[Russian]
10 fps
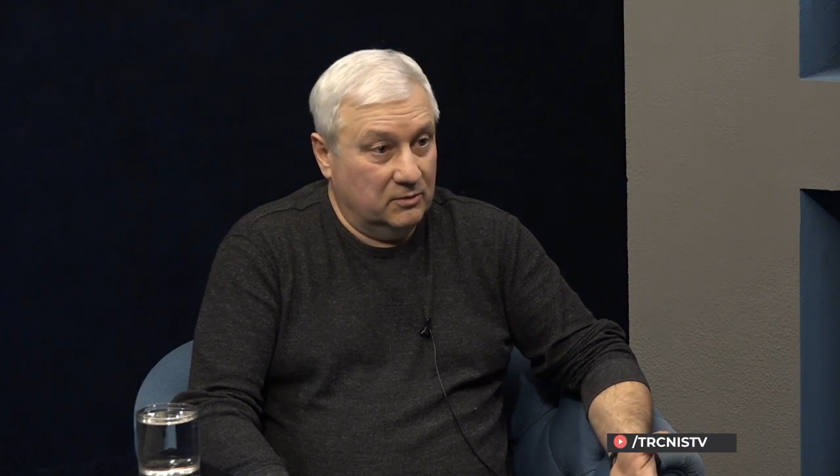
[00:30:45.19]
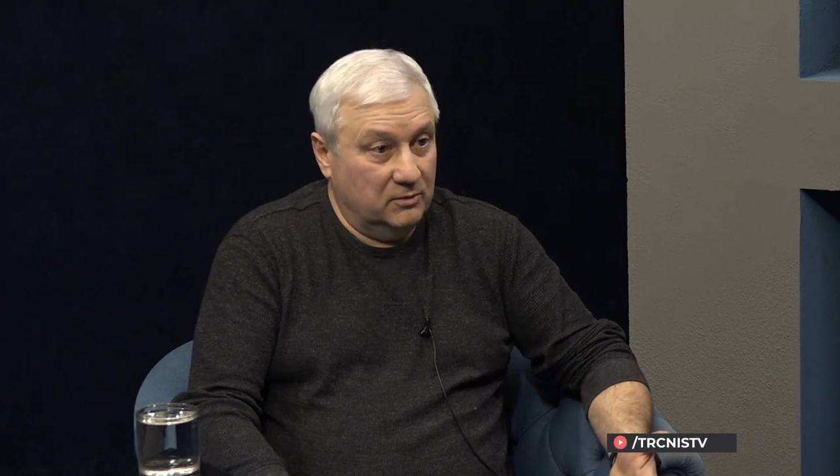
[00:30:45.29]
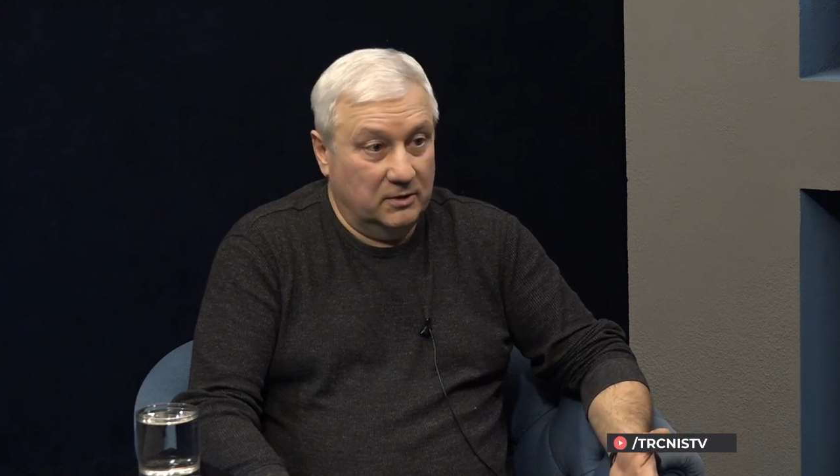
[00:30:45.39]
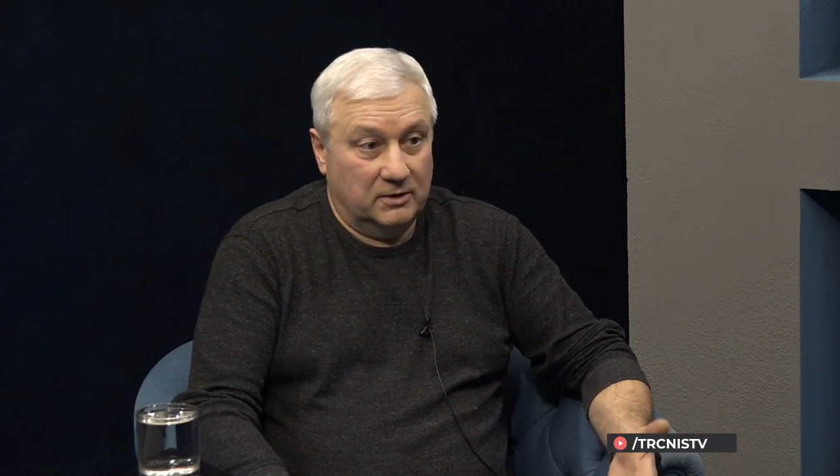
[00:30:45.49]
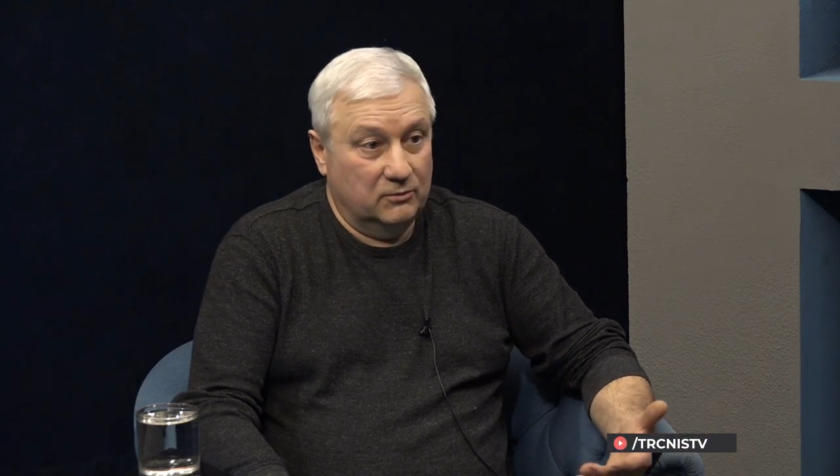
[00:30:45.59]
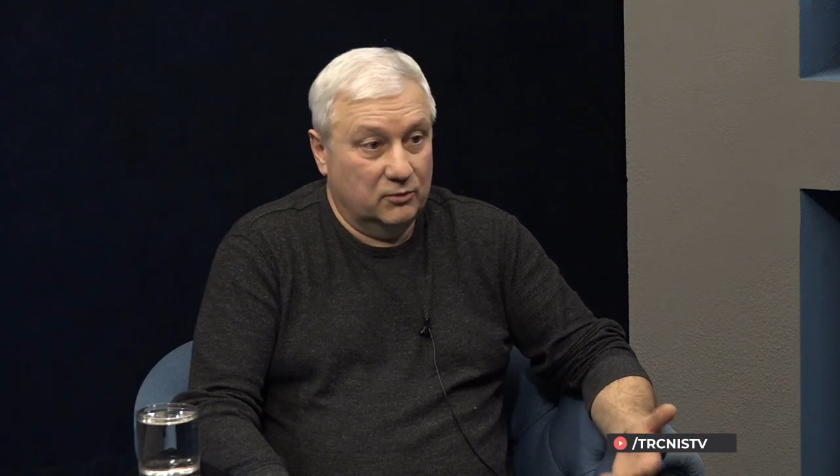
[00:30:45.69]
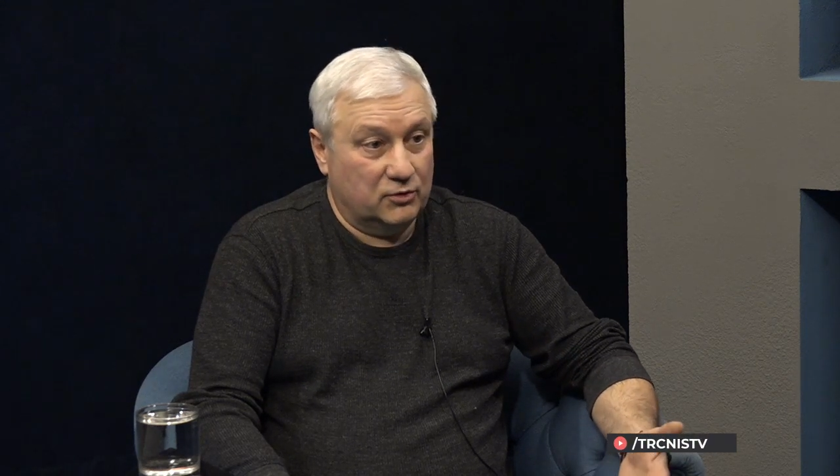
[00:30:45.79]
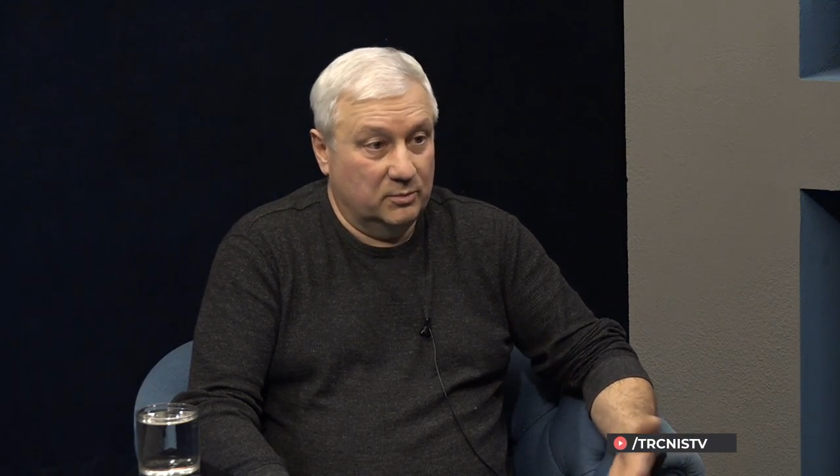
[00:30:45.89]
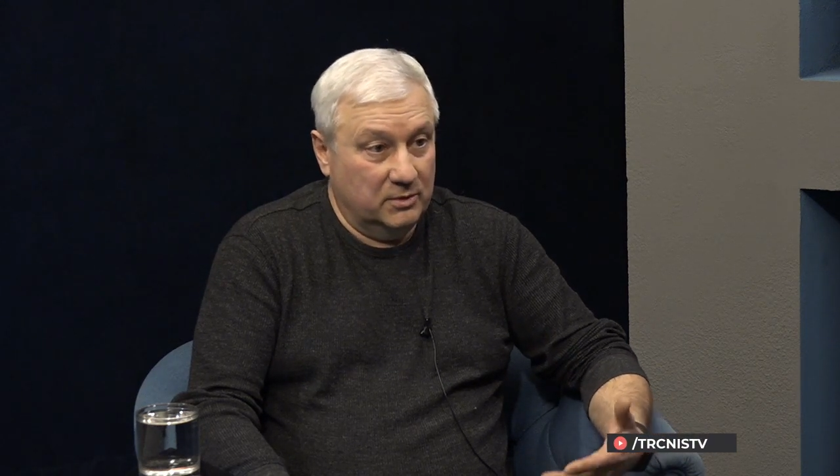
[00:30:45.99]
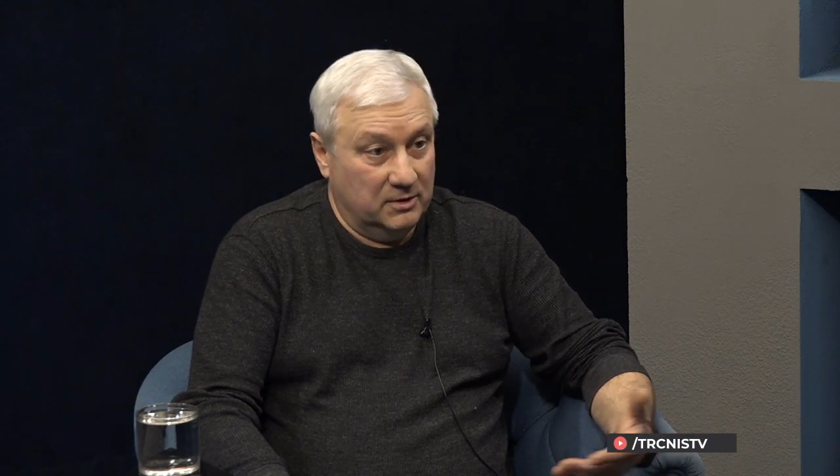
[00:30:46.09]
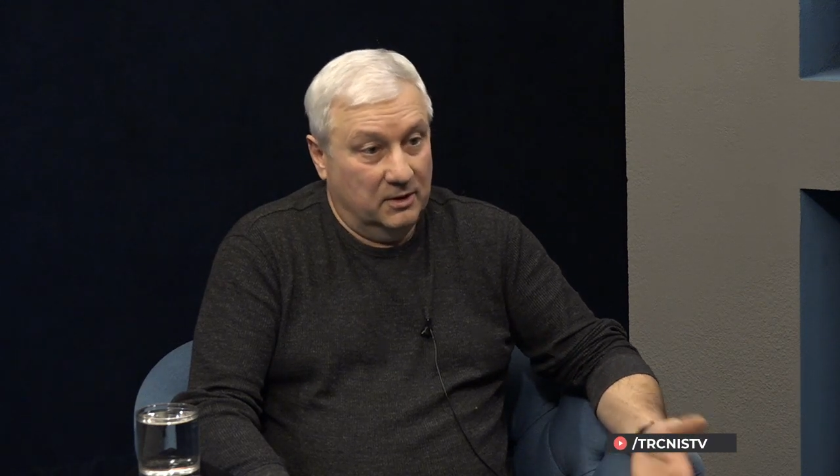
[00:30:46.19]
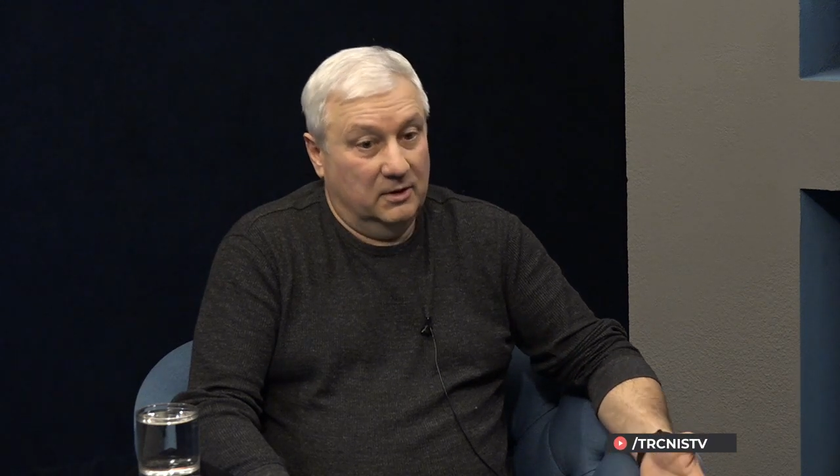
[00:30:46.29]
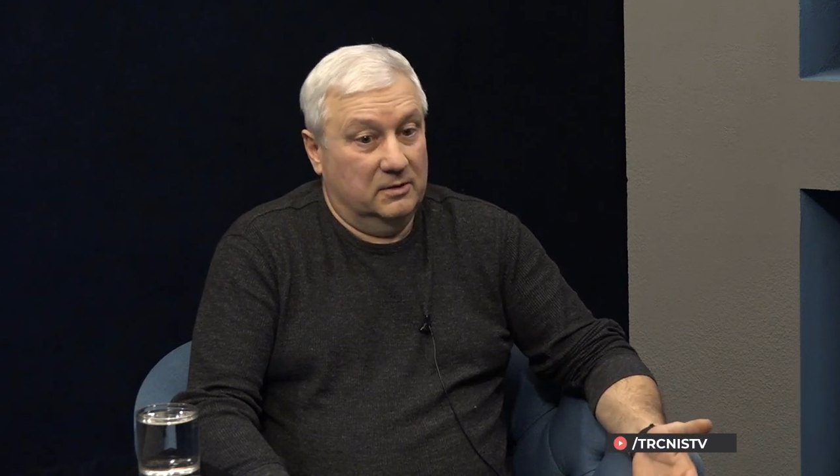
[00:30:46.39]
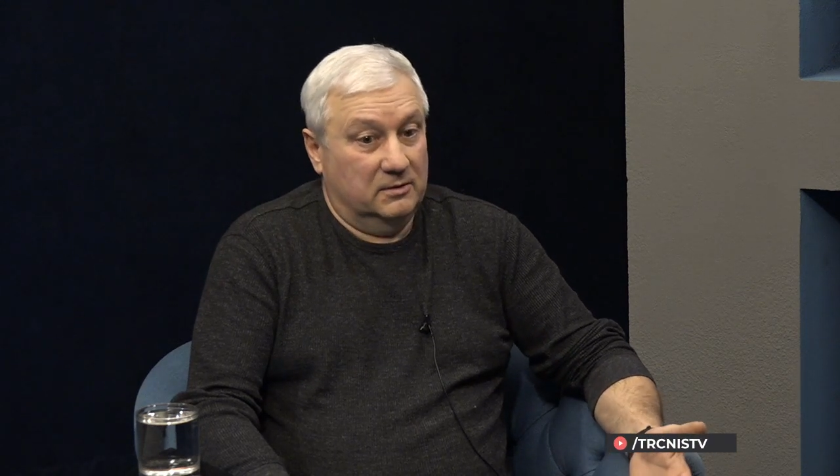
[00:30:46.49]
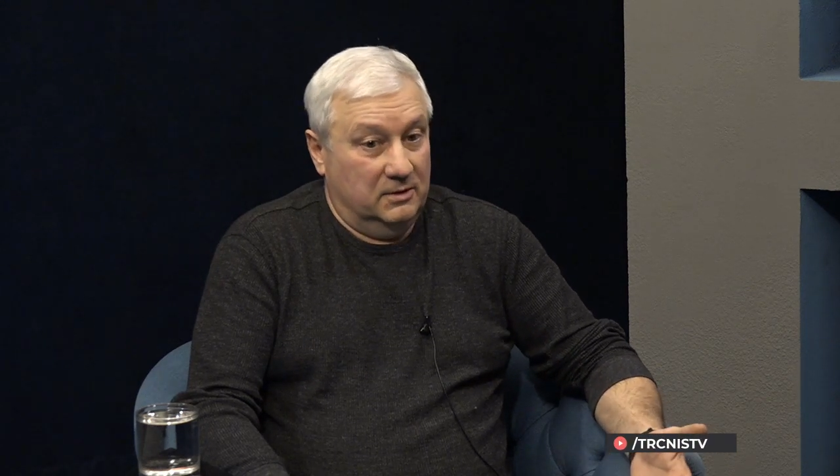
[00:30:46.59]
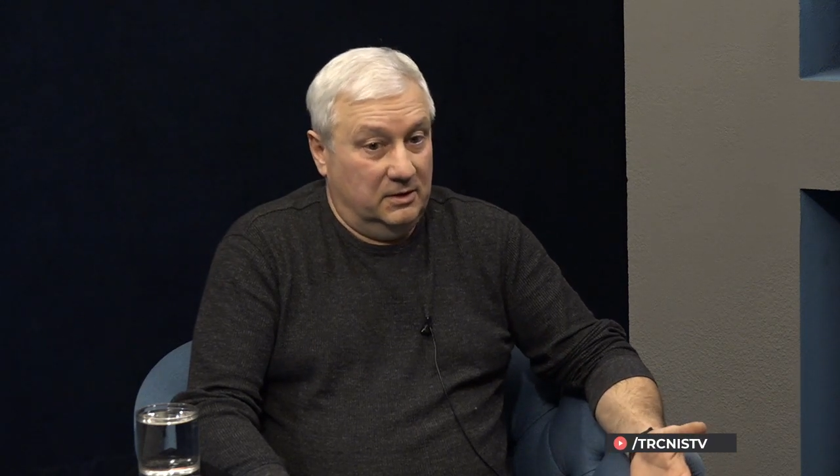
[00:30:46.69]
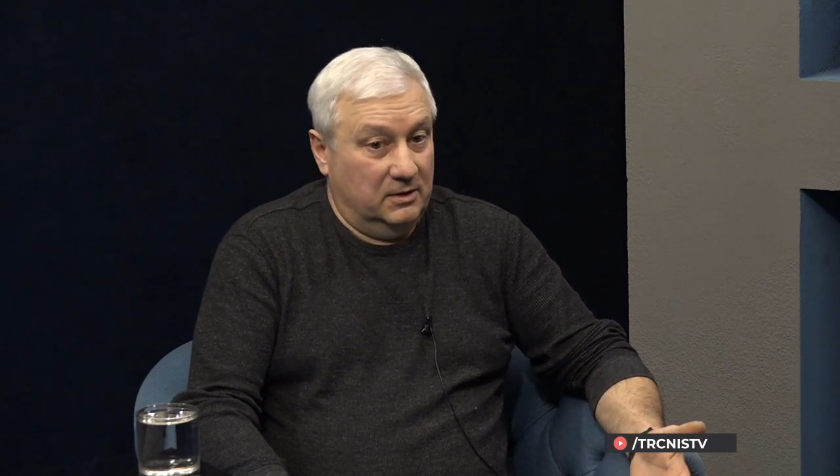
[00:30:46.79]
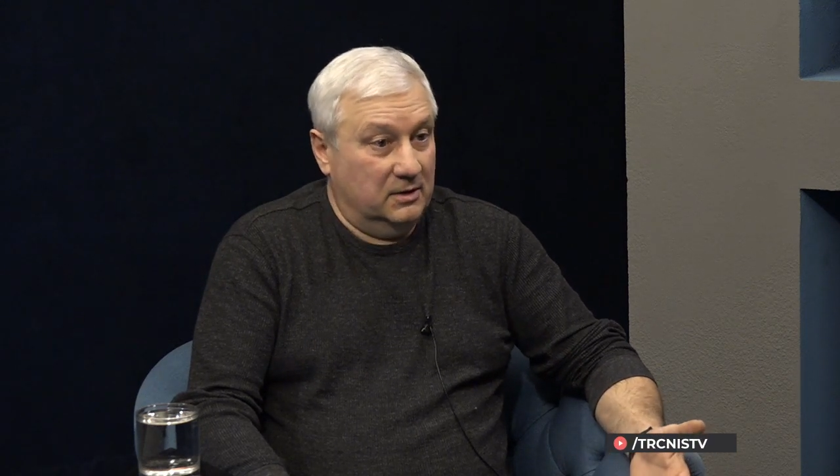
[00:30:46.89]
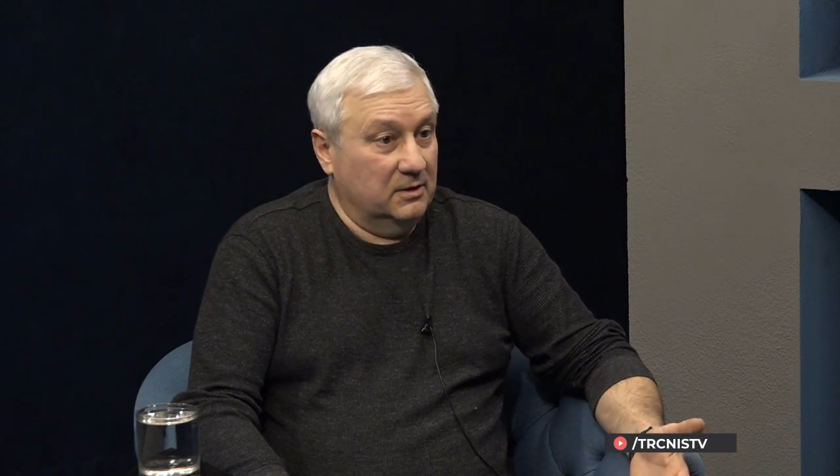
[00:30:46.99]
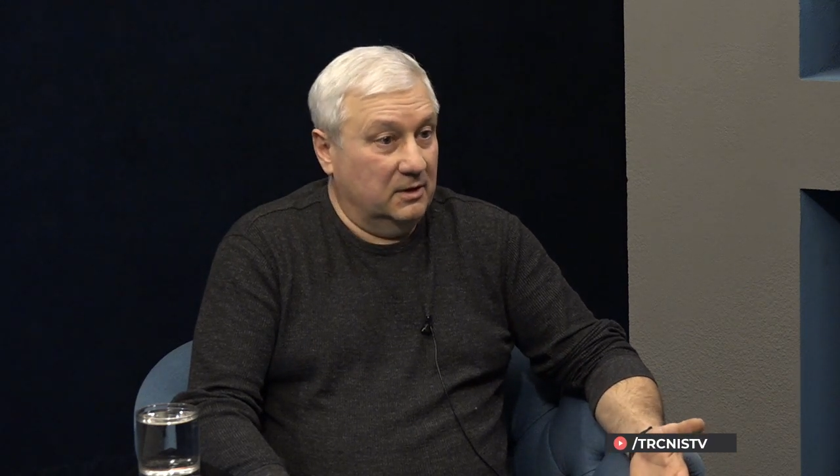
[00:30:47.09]
для того, чтобы эти
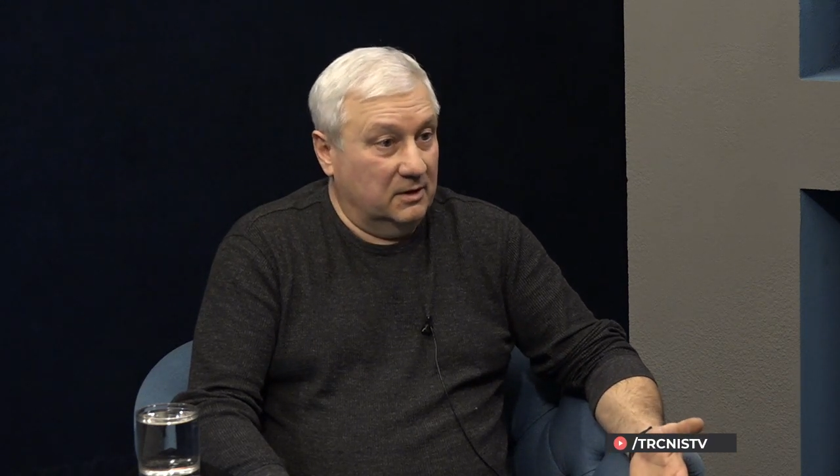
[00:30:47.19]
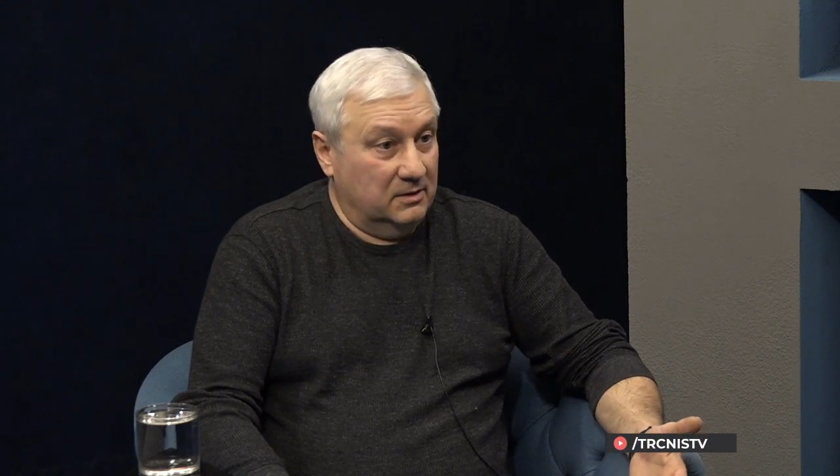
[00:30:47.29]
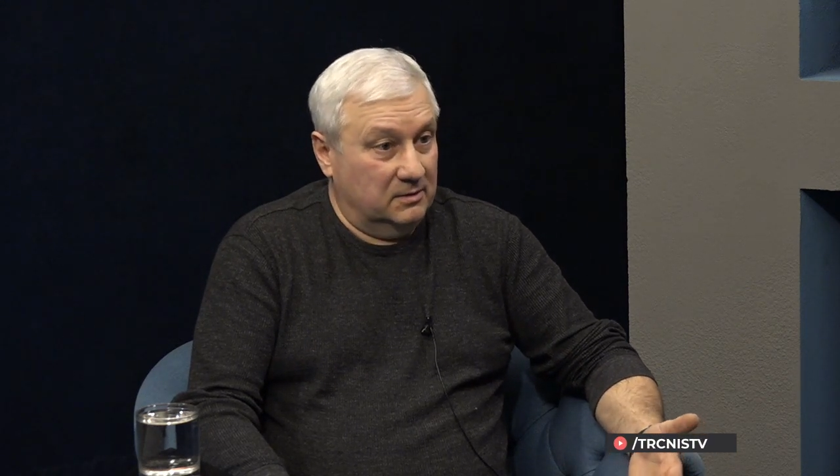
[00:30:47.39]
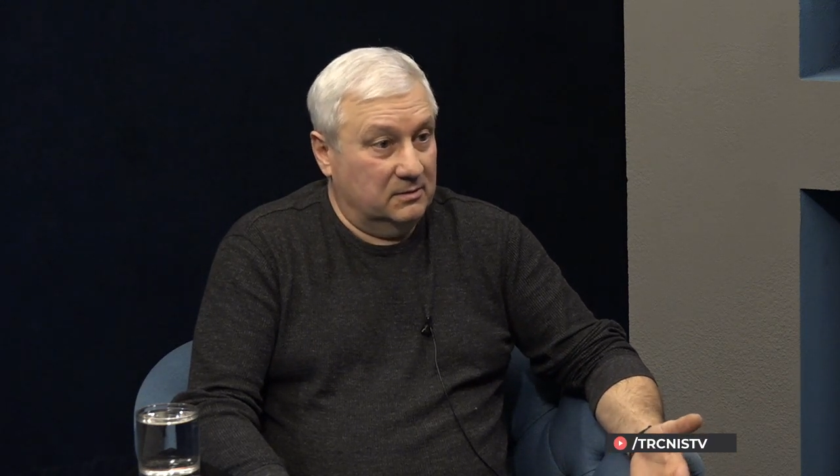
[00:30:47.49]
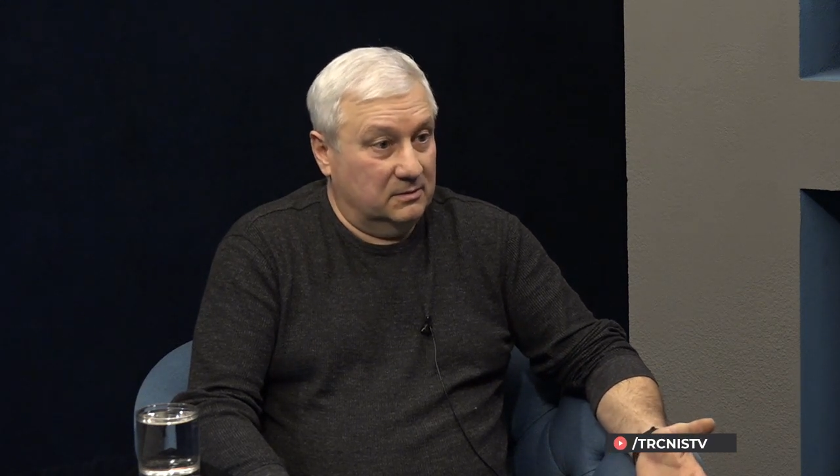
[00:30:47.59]
каналы